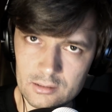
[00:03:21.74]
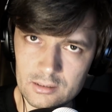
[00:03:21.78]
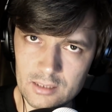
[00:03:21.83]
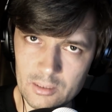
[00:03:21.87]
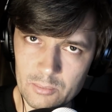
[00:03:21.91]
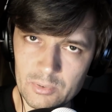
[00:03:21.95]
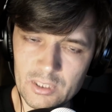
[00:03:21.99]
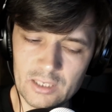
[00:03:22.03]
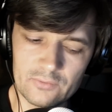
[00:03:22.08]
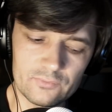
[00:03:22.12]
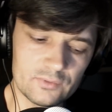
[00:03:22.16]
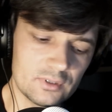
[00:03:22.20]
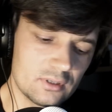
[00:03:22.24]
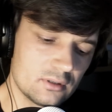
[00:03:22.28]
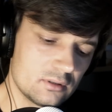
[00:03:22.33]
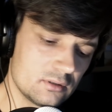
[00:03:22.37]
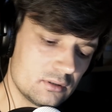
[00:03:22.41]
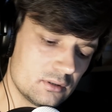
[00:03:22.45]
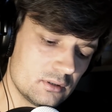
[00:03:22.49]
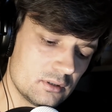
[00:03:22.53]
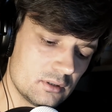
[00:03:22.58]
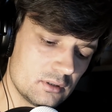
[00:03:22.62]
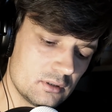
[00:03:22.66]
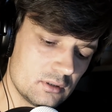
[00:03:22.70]
Naprawdę.
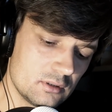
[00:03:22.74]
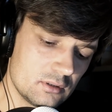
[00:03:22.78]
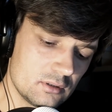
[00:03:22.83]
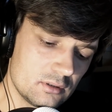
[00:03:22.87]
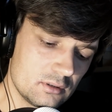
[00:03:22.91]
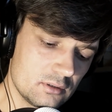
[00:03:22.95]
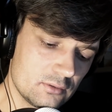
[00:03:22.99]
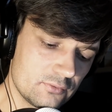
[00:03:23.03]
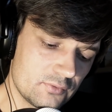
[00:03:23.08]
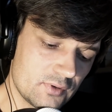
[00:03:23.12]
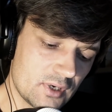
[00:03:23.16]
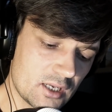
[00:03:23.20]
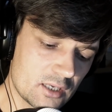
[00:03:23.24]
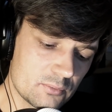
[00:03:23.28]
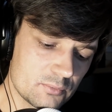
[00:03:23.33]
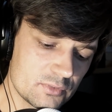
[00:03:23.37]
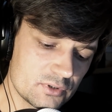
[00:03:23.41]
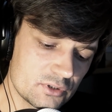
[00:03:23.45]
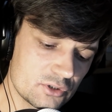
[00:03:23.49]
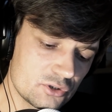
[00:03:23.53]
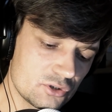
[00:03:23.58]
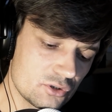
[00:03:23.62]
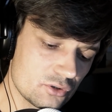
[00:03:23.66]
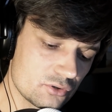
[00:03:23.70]

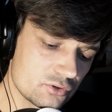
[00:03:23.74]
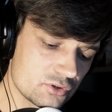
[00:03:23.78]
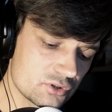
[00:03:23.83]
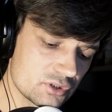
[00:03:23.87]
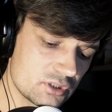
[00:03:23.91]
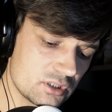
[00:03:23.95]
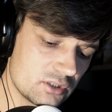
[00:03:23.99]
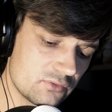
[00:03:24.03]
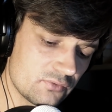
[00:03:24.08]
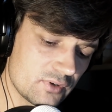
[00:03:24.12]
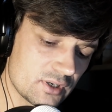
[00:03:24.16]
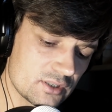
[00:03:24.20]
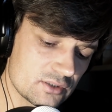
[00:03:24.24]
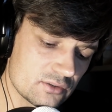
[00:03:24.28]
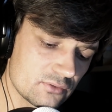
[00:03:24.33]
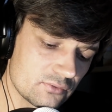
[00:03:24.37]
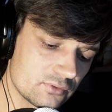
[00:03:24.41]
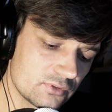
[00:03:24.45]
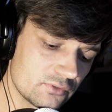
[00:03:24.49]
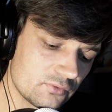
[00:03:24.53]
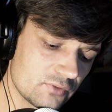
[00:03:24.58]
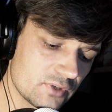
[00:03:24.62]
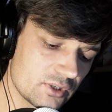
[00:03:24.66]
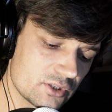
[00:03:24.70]
Fragment książki Twarzą
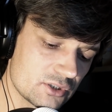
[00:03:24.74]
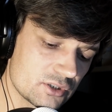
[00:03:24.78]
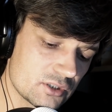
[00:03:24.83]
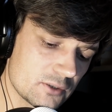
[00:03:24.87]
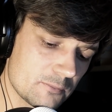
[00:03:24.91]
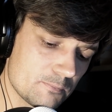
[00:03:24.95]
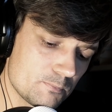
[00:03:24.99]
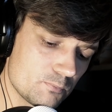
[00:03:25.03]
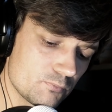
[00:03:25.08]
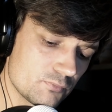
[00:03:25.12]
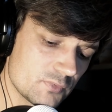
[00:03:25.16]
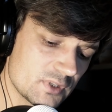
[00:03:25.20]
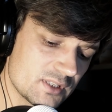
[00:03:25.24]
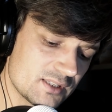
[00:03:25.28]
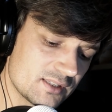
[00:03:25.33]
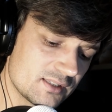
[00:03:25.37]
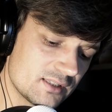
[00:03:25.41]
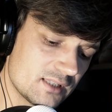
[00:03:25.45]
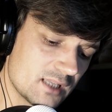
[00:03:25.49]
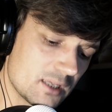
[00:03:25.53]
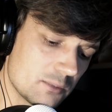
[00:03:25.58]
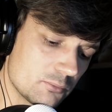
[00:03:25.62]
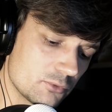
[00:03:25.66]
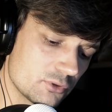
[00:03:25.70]
w twarz
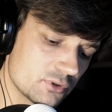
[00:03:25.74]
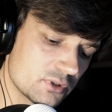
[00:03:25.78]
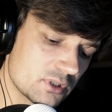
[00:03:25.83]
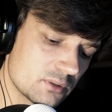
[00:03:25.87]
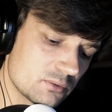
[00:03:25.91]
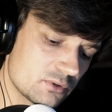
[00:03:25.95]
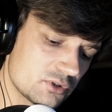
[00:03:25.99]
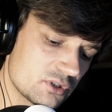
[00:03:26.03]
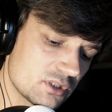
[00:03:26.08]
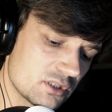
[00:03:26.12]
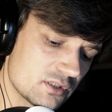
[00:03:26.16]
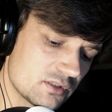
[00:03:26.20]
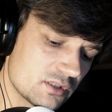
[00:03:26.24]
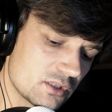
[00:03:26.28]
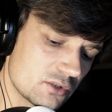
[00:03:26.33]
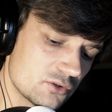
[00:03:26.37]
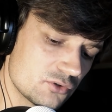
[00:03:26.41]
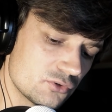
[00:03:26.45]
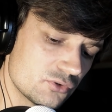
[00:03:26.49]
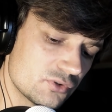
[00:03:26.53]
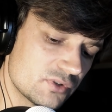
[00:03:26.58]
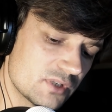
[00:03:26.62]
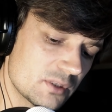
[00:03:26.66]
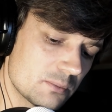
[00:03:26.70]
z demonem księdza
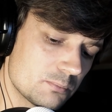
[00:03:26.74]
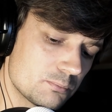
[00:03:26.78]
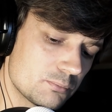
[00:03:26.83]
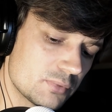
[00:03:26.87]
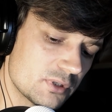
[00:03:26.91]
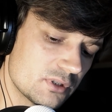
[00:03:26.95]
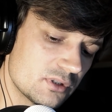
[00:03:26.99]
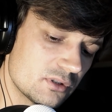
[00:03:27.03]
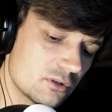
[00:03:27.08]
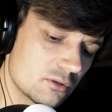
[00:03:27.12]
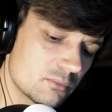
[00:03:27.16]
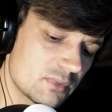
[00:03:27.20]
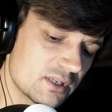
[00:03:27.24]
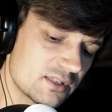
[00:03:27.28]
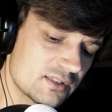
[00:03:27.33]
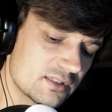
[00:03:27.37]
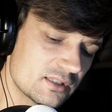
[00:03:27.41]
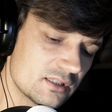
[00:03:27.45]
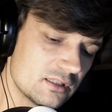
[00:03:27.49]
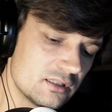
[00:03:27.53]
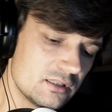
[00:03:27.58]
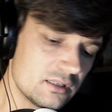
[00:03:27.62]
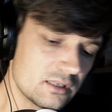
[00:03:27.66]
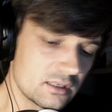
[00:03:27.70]
Giuseppe
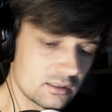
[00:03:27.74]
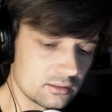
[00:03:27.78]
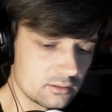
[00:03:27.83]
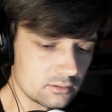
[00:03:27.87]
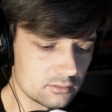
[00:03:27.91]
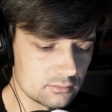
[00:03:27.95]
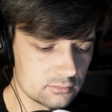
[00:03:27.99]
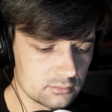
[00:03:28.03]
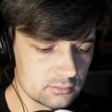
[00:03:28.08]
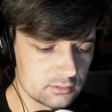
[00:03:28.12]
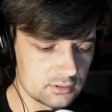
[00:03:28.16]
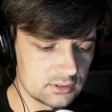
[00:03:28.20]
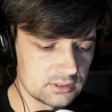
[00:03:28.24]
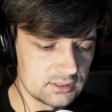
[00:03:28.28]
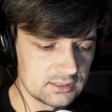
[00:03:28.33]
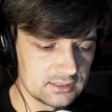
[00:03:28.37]
Tomaselliego.